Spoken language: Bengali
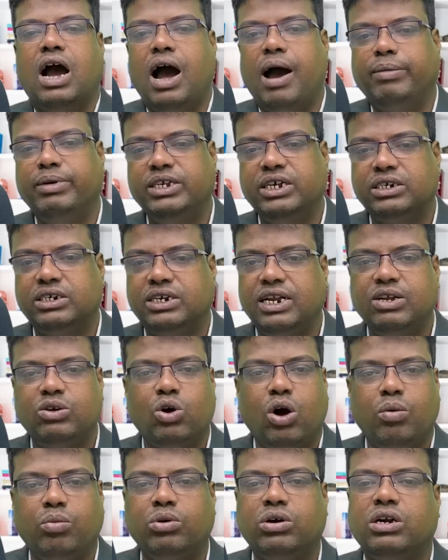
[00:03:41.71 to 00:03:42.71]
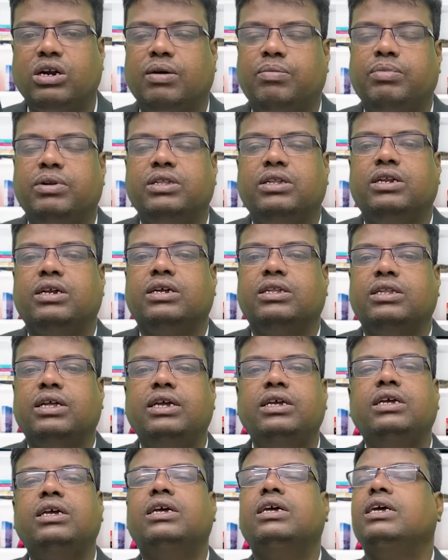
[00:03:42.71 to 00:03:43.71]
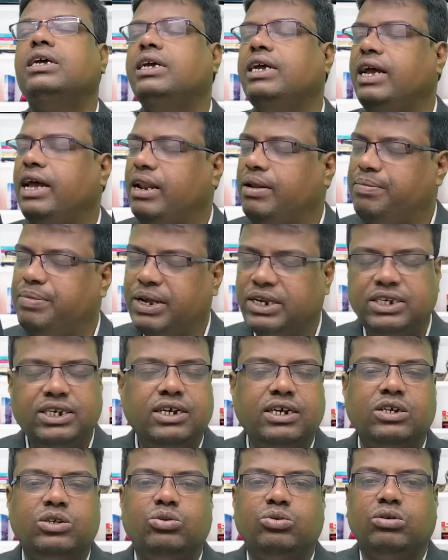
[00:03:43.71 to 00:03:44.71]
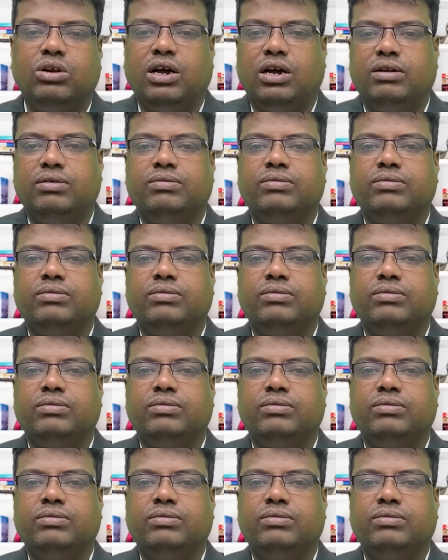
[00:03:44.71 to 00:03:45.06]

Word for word: আমি জাস্ট এই খবরটা আপনাদেরকে দেই এর বেশি কিছু না